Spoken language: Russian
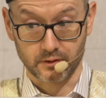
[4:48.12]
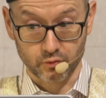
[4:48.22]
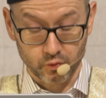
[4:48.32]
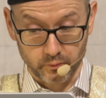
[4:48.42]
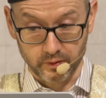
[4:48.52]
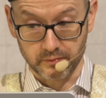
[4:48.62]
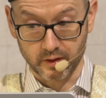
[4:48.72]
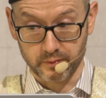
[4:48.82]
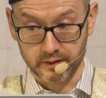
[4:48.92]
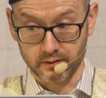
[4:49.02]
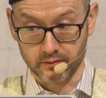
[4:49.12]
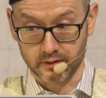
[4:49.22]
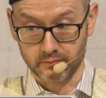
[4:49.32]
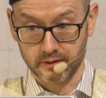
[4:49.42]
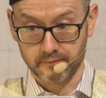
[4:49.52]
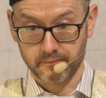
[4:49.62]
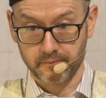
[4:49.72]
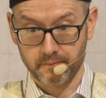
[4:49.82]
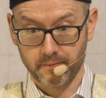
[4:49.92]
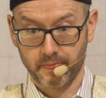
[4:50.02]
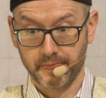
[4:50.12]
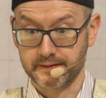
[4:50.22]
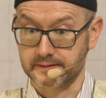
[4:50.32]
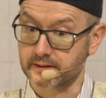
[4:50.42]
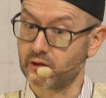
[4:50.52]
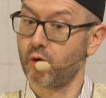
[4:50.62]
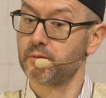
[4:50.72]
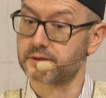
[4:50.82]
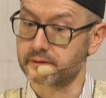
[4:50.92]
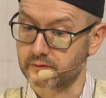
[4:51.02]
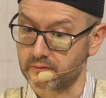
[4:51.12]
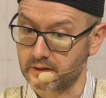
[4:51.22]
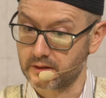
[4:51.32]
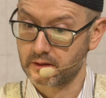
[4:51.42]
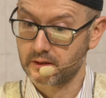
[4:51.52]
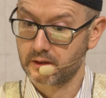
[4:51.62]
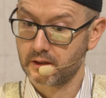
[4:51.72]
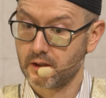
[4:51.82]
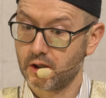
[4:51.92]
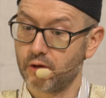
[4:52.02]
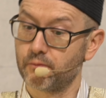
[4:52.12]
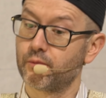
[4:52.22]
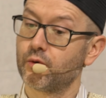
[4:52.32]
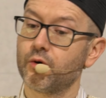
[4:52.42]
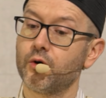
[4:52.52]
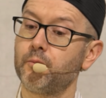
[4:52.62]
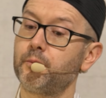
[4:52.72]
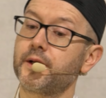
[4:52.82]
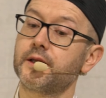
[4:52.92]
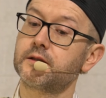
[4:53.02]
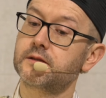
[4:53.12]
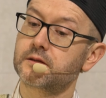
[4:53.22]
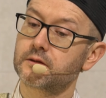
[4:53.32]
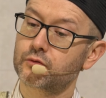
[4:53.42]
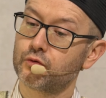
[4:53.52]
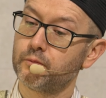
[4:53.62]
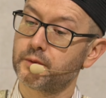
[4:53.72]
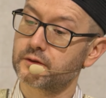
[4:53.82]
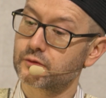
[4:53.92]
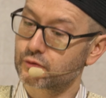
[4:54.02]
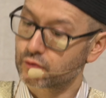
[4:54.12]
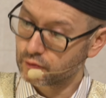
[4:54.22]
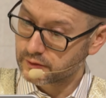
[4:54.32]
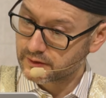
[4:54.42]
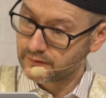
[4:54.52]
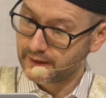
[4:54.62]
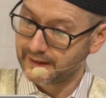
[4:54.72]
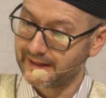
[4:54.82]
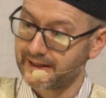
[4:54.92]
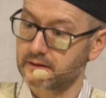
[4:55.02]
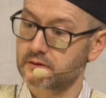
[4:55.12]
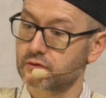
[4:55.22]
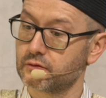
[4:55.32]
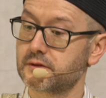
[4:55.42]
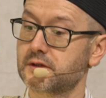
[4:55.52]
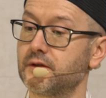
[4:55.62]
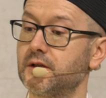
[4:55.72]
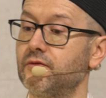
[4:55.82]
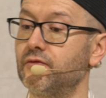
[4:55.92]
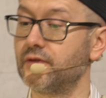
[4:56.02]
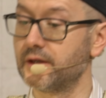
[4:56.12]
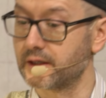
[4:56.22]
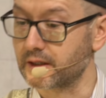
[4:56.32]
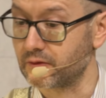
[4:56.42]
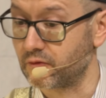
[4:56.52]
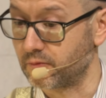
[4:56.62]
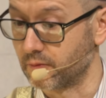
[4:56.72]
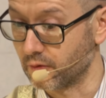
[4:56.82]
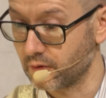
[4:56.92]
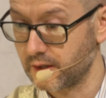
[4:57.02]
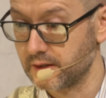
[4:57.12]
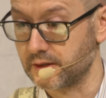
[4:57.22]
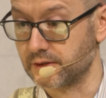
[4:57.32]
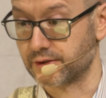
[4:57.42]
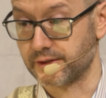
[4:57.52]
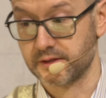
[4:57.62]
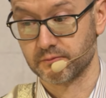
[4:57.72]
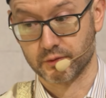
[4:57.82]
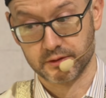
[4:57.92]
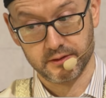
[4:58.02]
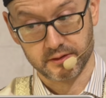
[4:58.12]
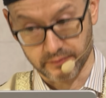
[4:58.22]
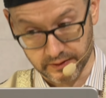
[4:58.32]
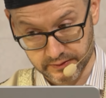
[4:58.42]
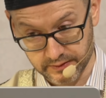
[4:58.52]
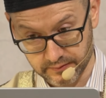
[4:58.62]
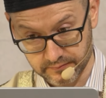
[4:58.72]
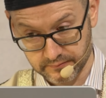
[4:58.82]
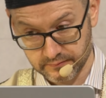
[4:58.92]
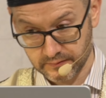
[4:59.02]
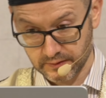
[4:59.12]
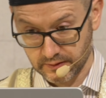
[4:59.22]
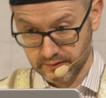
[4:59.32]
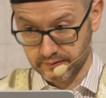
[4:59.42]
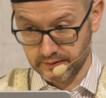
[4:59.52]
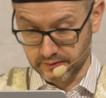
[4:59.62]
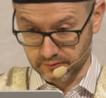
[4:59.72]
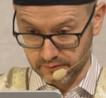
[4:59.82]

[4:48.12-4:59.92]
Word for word: Группами определенными. Сообществами по признаку присутствия или отсутствия веры в Бога и жизнь после смерти. Здесь